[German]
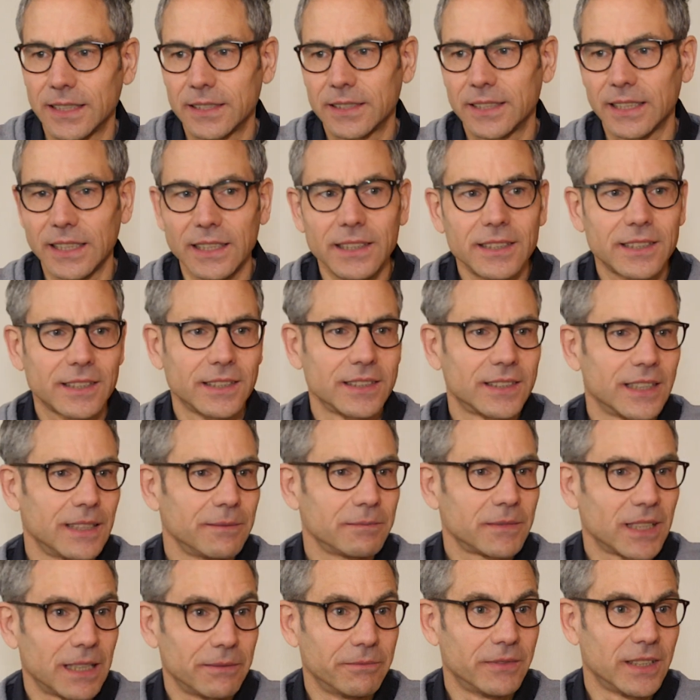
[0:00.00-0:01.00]
heißt,
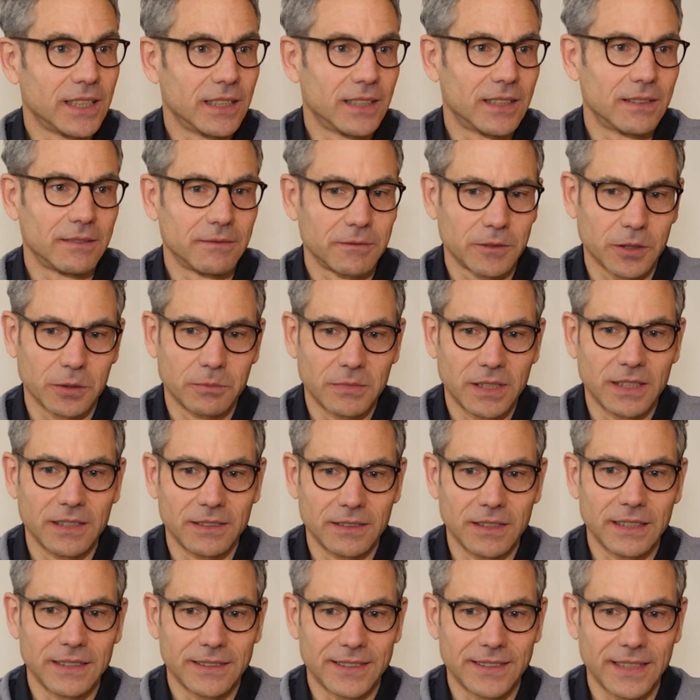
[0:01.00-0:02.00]
insgesamt haben wir
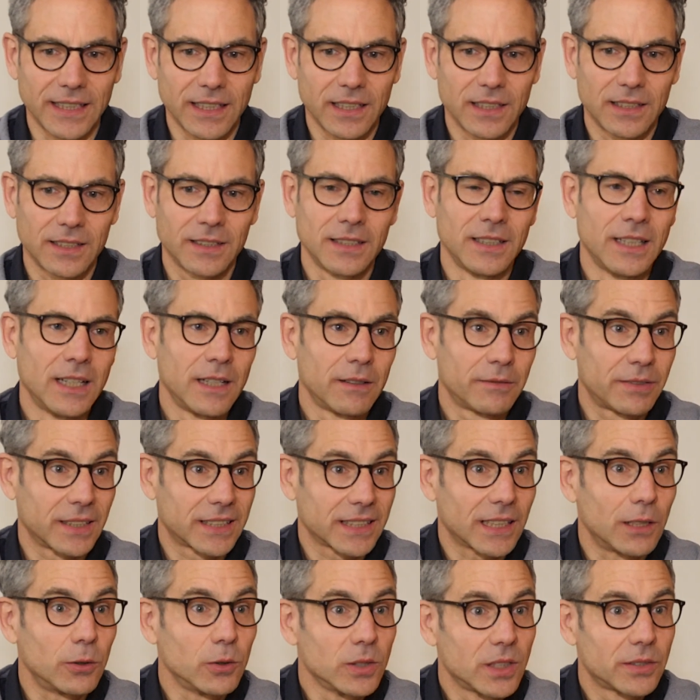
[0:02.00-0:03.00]
mal, sehr
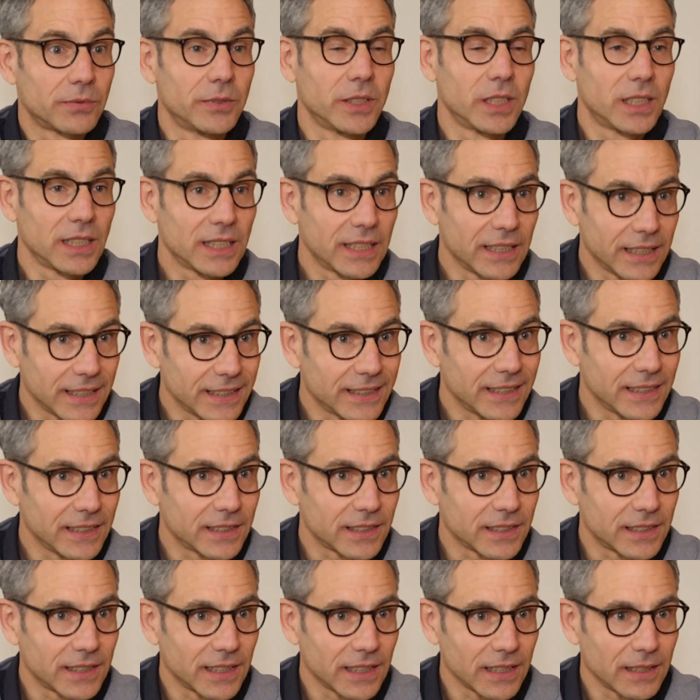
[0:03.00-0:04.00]
vertrauenswürdige
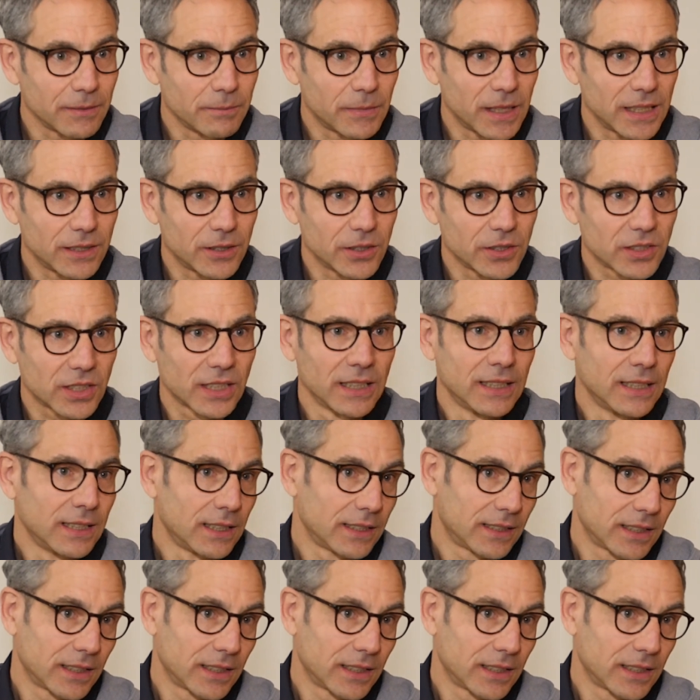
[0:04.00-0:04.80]
Identitäten bei uns,